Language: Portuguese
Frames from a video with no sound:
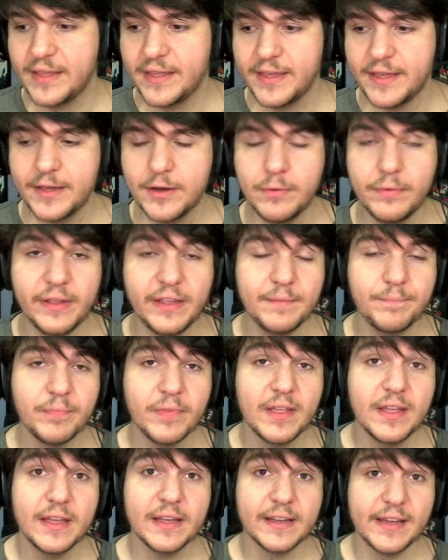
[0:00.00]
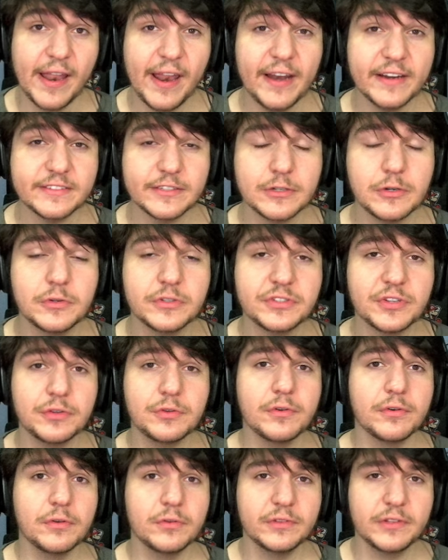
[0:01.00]
Eu, hein? Galera, se gostou
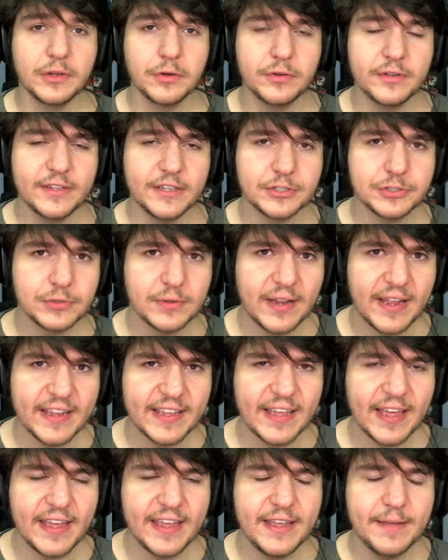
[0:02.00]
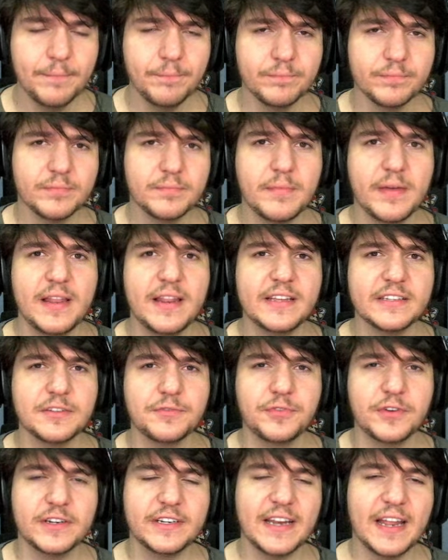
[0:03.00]
do conteúdo, deixa um like aí, beleza?
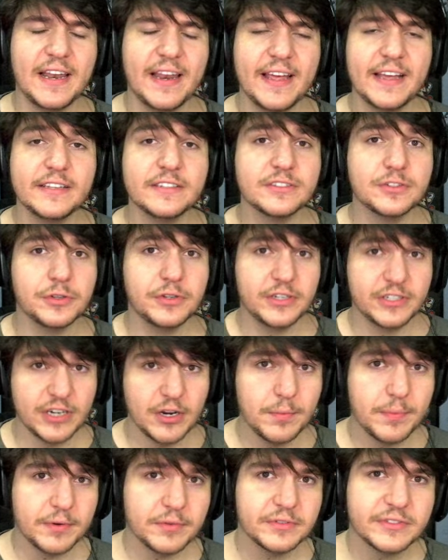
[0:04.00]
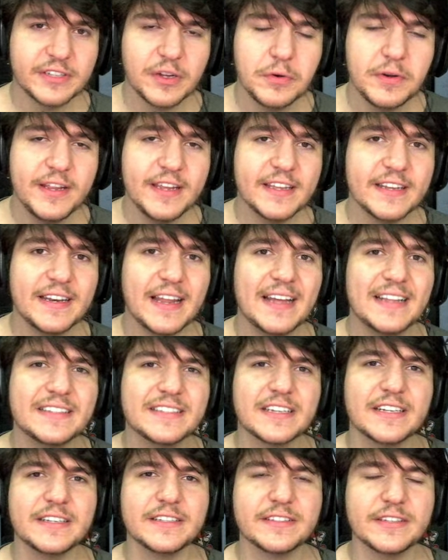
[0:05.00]
Fortalece, tô deixando pra você o link na
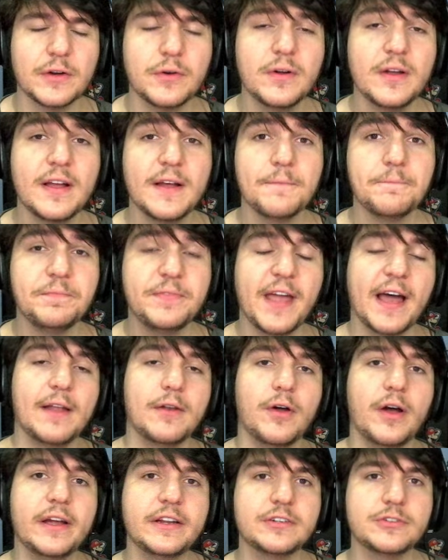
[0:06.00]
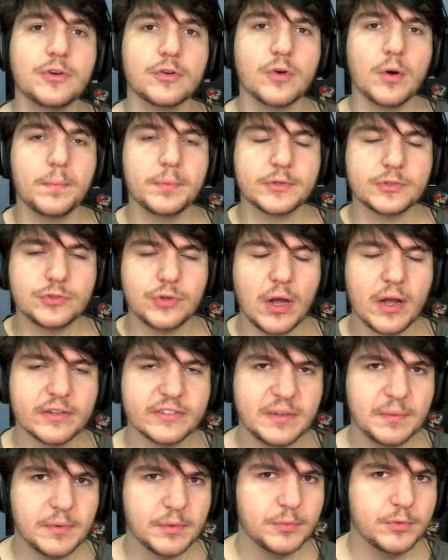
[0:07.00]
descrição da loja onde eu compro os
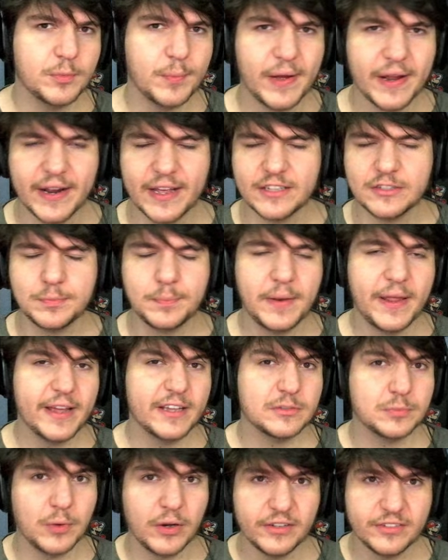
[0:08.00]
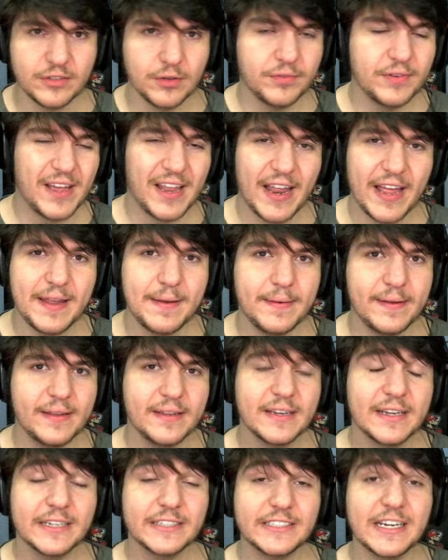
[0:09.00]
jogos, sempre muito baratos, Play Xbox, então vai lá
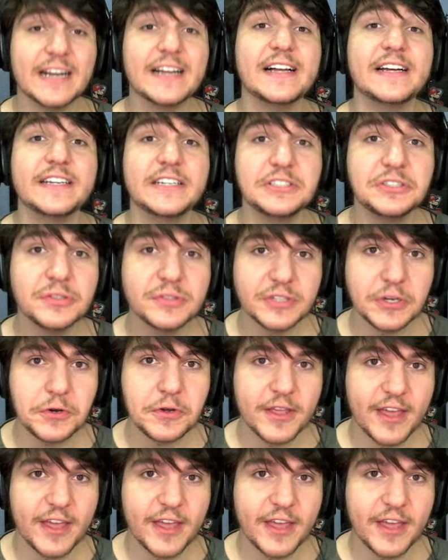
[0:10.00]
e já garante o seu